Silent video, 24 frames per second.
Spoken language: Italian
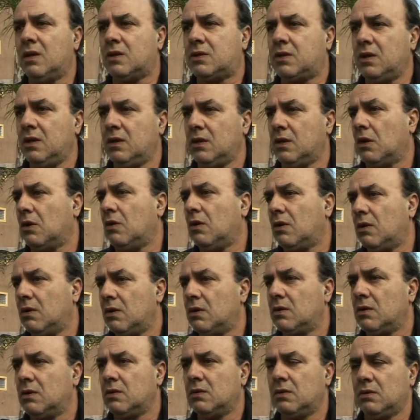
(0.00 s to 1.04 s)
Il
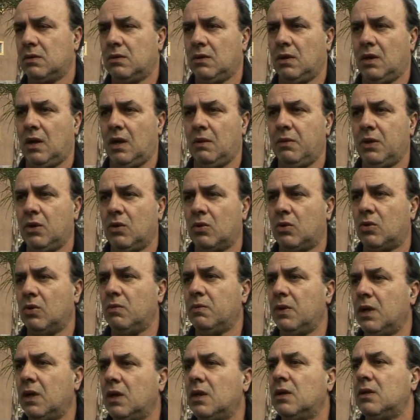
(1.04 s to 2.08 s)
sindaco almeno
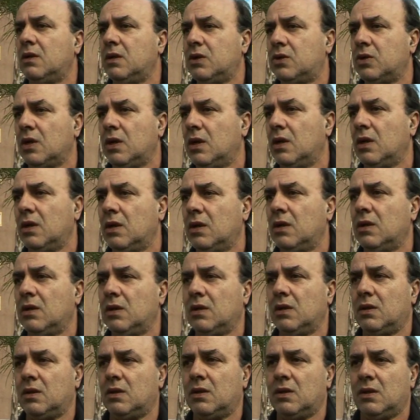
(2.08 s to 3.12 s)
come
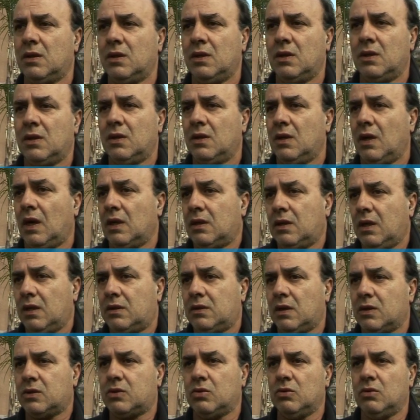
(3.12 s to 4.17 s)
dice a
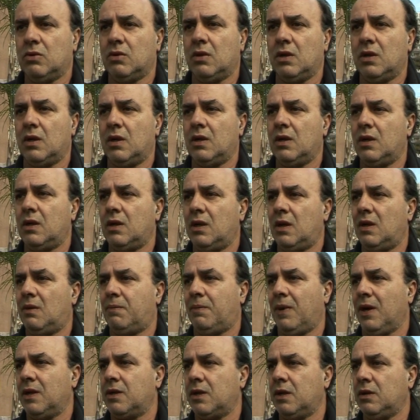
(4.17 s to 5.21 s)
detta sua, è eh, il
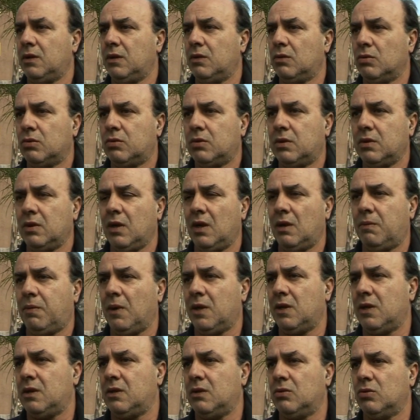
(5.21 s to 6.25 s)
padre di tutti e il
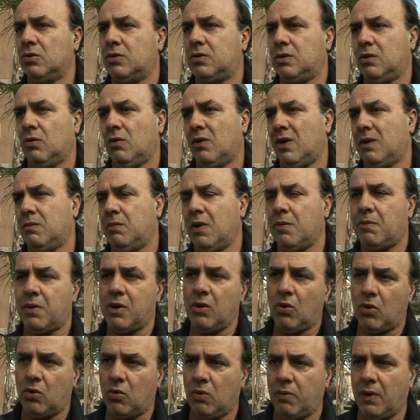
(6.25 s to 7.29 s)
padre di tutti dovrebbe
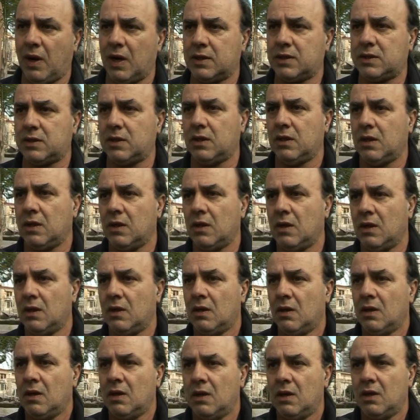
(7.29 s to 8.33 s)
preoccuparsi
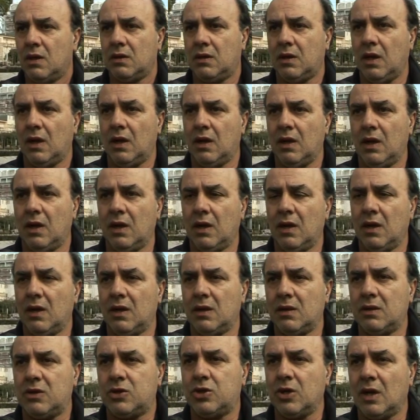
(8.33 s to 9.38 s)

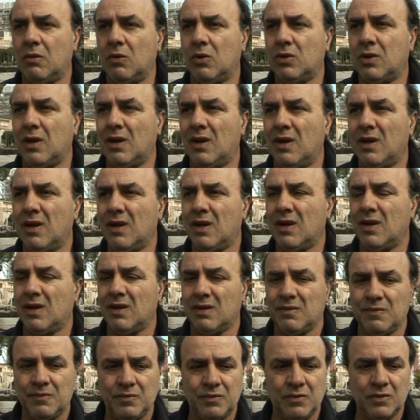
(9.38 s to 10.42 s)
del, diciamo, del,